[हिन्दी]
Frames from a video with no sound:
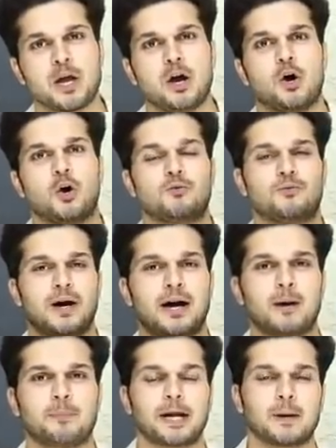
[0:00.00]
और
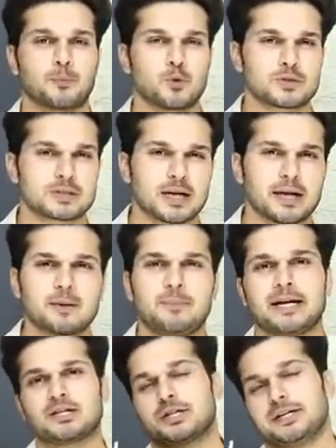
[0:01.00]
वहां पर आपको सारी
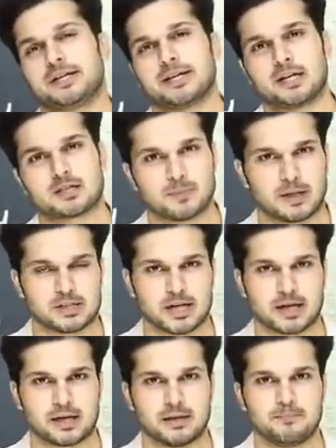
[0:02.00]
बैच की डिटेल्स मिल
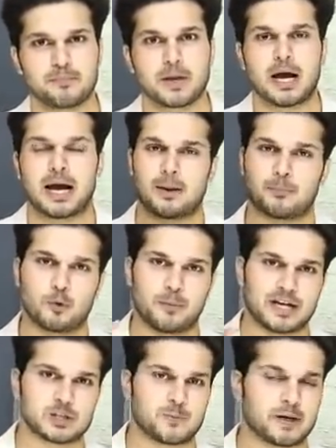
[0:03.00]
जाएगी आपको
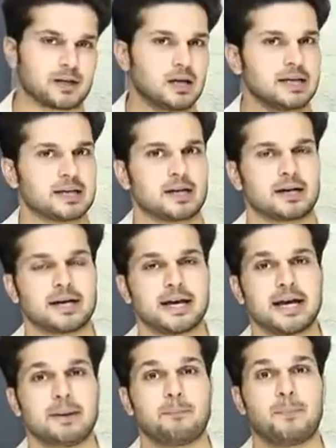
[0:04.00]
बैच पर क्लिक करना
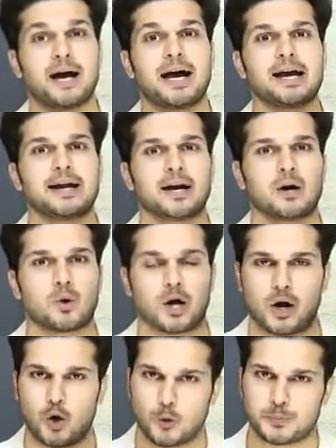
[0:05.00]
है बाय नाउ का
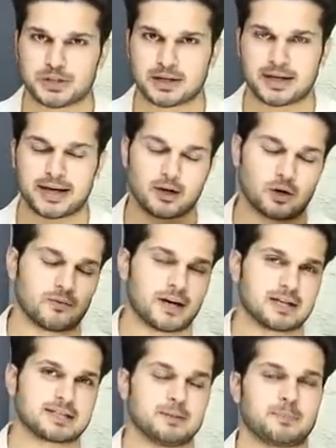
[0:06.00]
ऑप्शन आएगा और
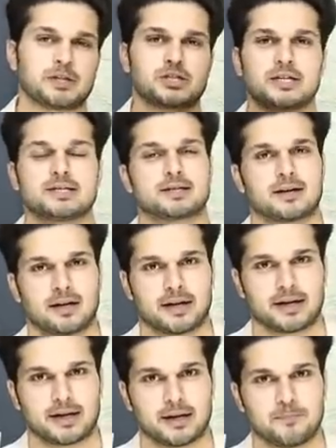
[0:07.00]
वहां से परचेज कर
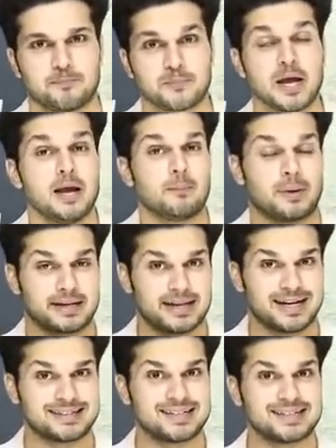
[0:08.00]
लेना है बट
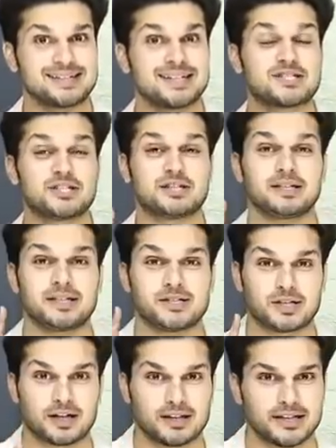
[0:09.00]
याद रखना जितनी
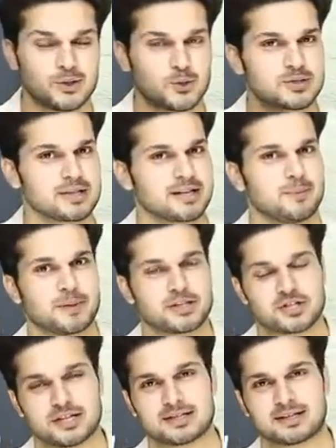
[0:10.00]
जल्दी हो सके
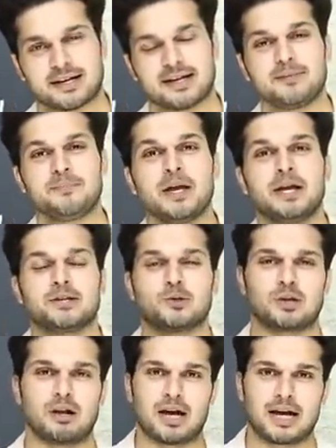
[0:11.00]
परचेज करें
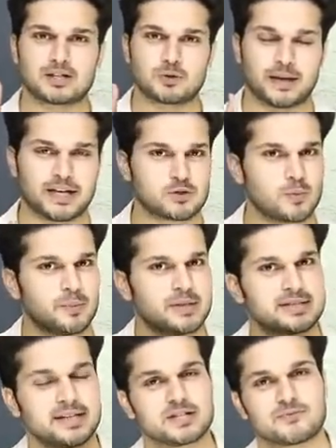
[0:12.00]
क्योंकि लास्ट बैच में भी
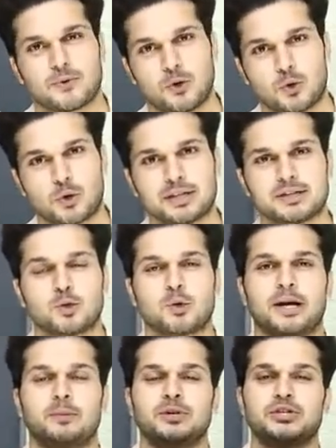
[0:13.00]
सीट्स फुल हो गई थी और
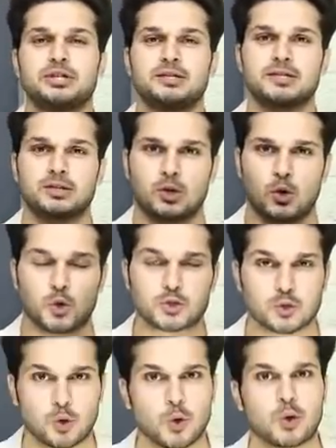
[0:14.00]
एडमिशन्स
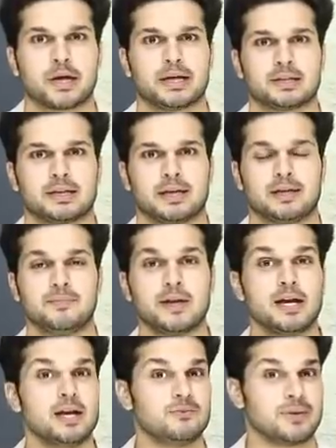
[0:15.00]
क्लोज हो गए थे
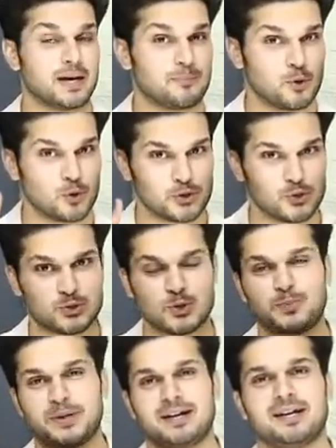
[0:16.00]
फिर आप लोग
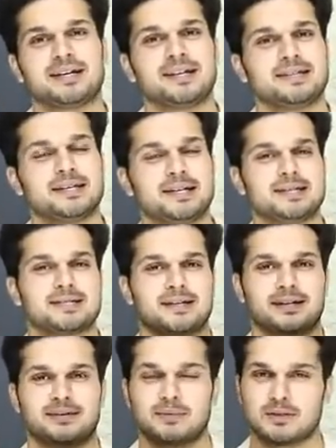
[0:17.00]
यूट्यूब पर ही लिख रहे थे नहीं
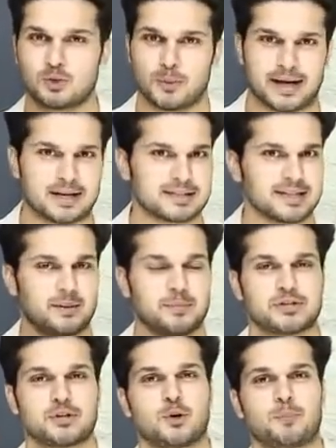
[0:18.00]
सर दोबारा से
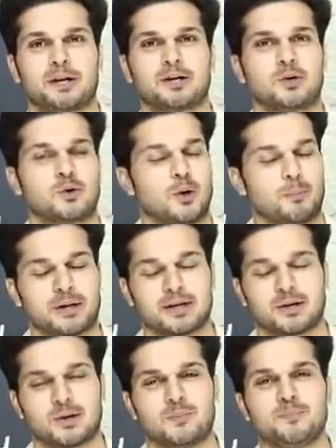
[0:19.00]
एडमिशन ओपन करो ओपन
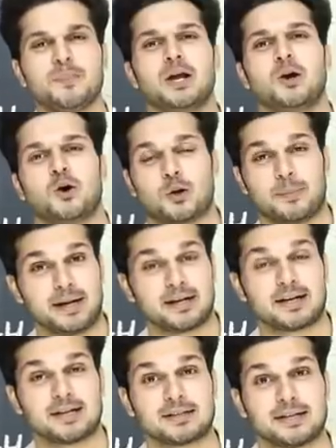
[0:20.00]
करो और मैंने
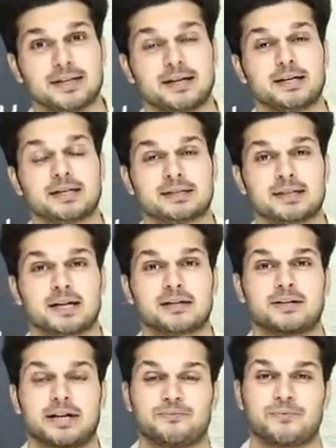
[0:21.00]
कहा था डियर इतना
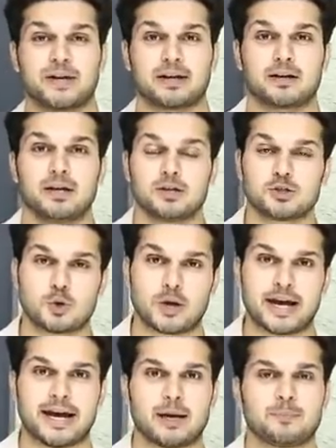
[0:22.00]
ट्रैफिक जो
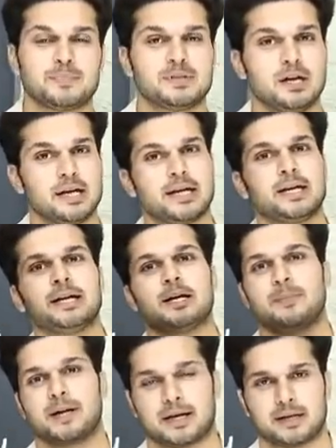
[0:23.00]
है ऐप ले ही
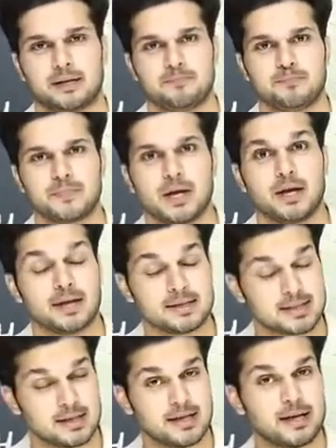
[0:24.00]
नहीं पाएगी
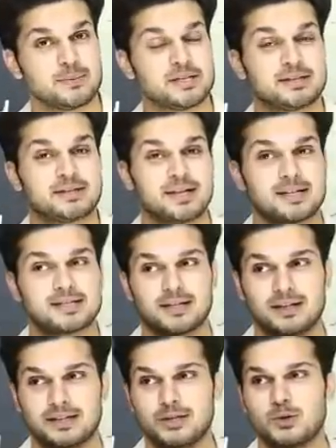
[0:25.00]
इसीलिए जितना
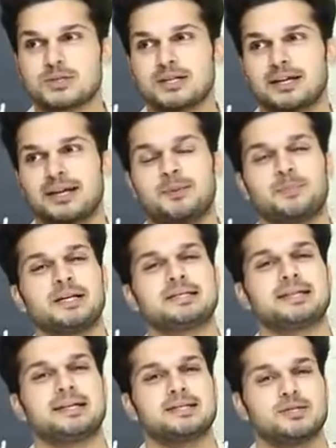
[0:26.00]
जल्दी हो सके अपनी
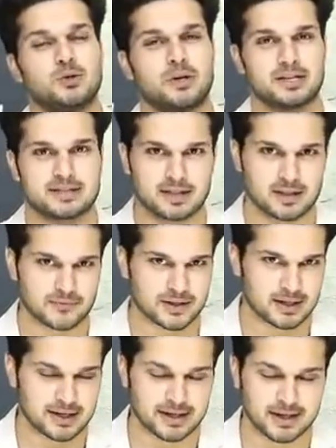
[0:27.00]
सीट्स जो है रिजर्व कर
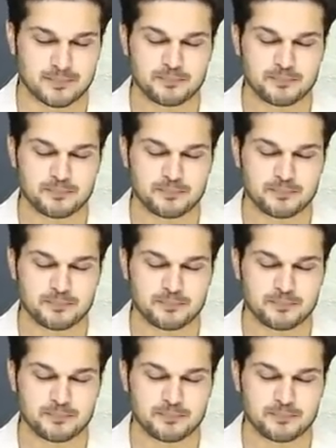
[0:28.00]
लेना